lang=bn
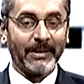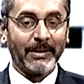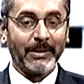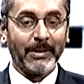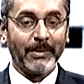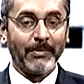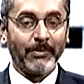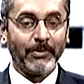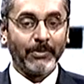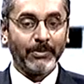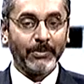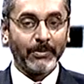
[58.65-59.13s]

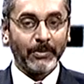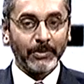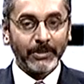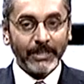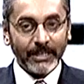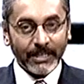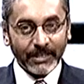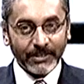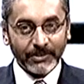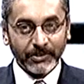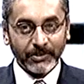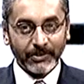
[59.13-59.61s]
এবং
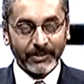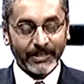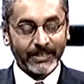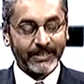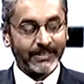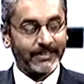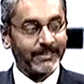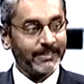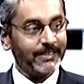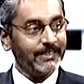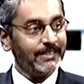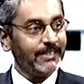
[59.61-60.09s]
অধিকাংশ
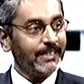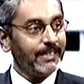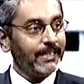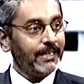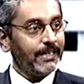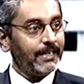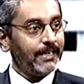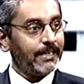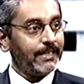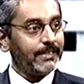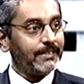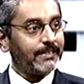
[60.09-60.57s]
ক্ষেত্রেই
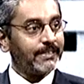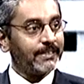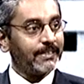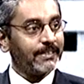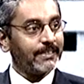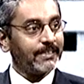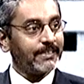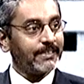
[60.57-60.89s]
এইটার